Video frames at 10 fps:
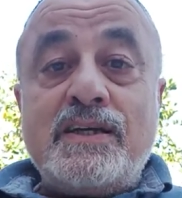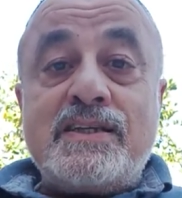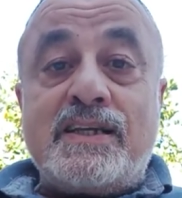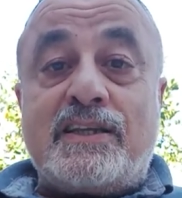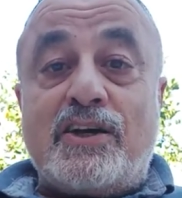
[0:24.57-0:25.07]

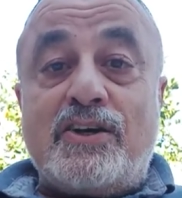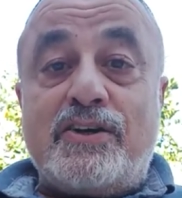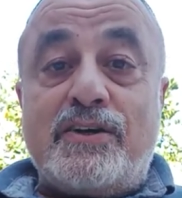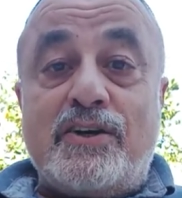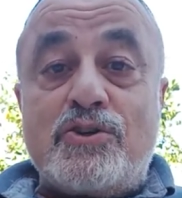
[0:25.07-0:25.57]
C'est
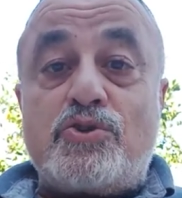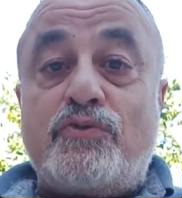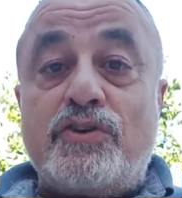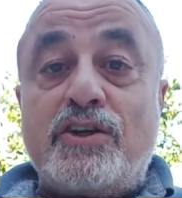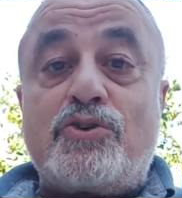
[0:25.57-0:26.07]
un, un,
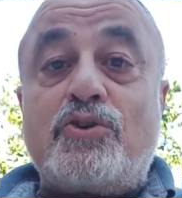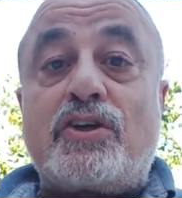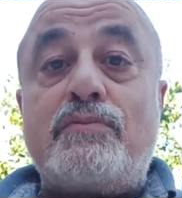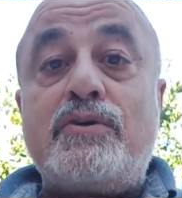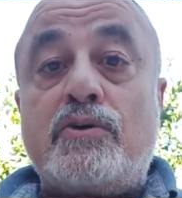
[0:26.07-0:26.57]
souvenir de
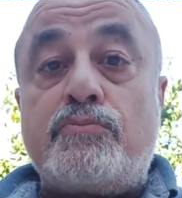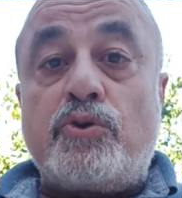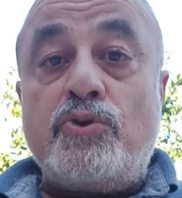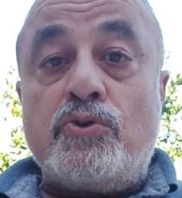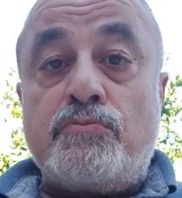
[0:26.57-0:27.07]
notre ami
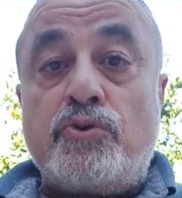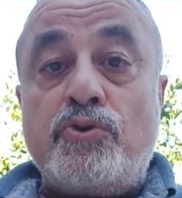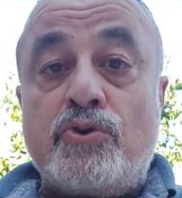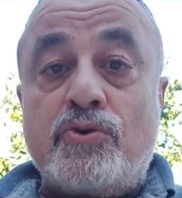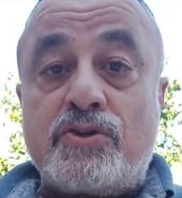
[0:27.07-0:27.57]
Bruno,
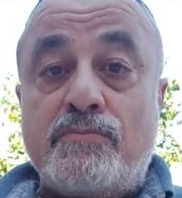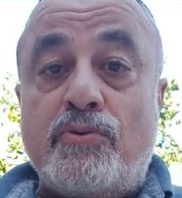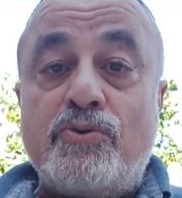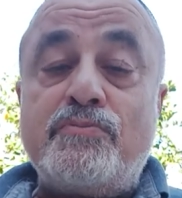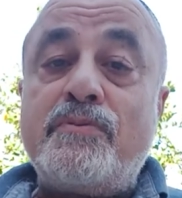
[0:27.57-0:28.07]
Bruno
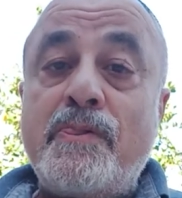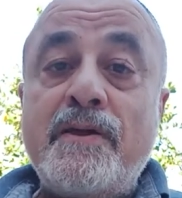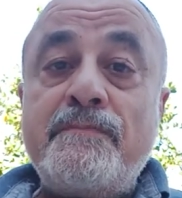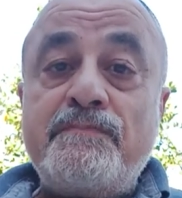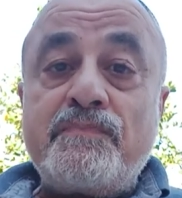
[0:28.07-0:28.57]
Rosenblum,
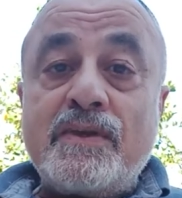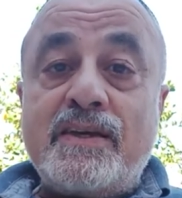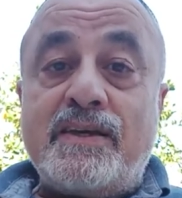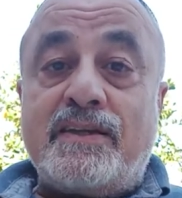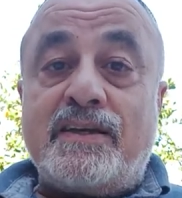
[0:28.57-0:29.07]

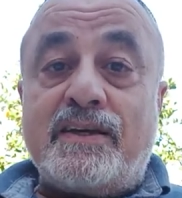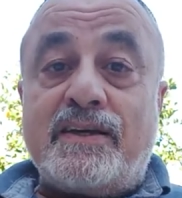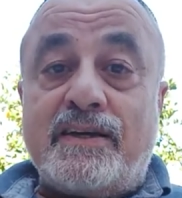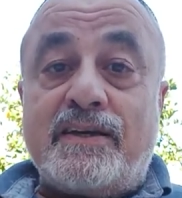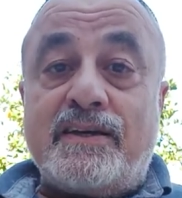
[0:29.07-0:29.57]
qui
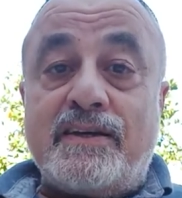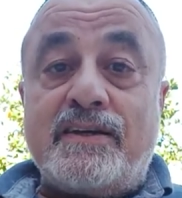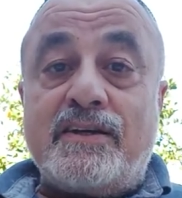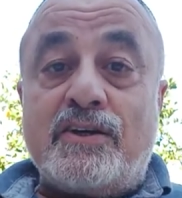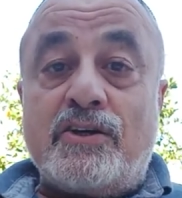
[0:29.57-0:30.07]
était
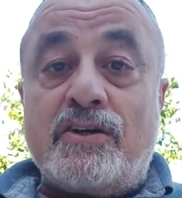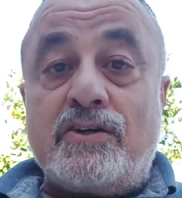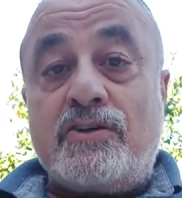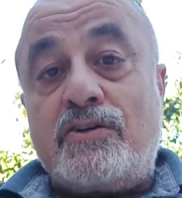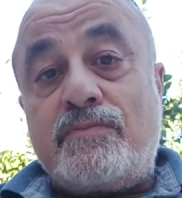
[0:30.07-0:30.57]

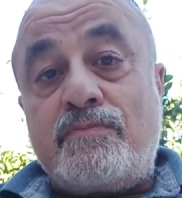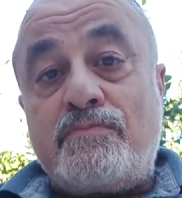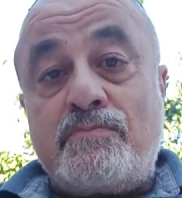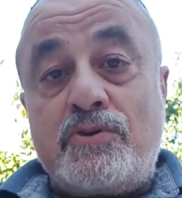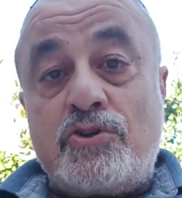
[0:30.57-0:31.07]
un,
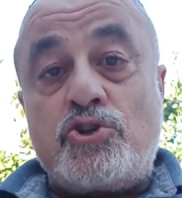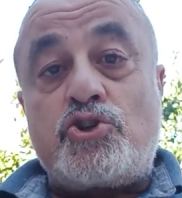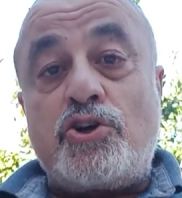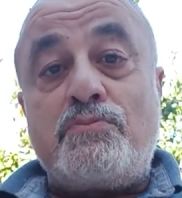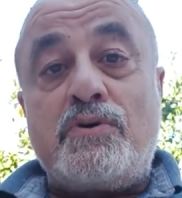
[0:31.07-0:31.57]
un
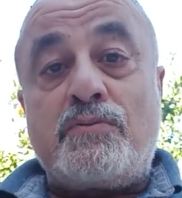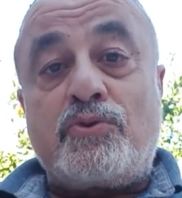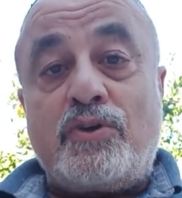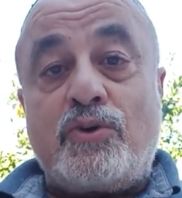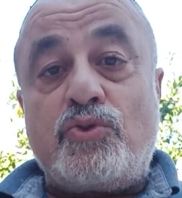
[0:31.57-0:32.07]
jeune membre
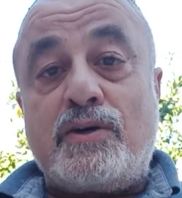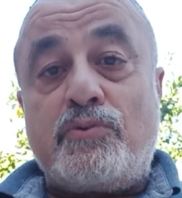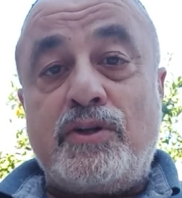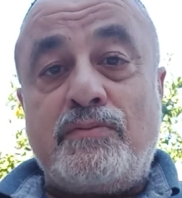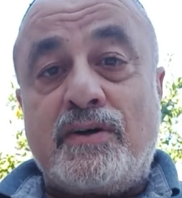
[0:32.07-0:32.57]
de l'Ichud
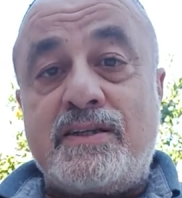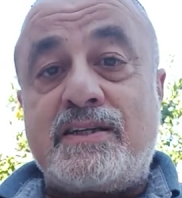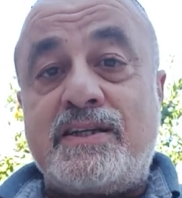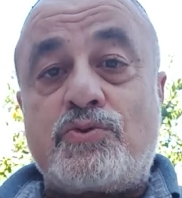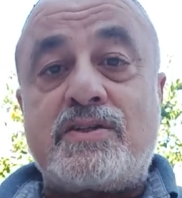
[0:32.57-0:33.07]
Abonim dans les
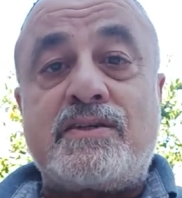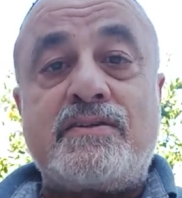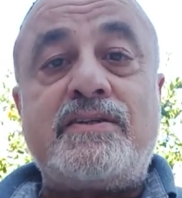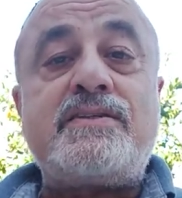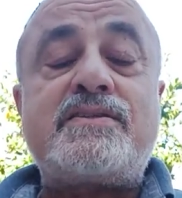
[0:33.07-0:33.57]
années
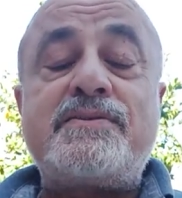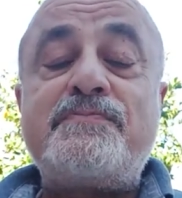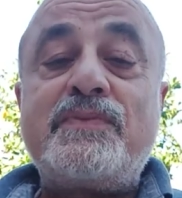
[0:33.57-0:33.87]
70,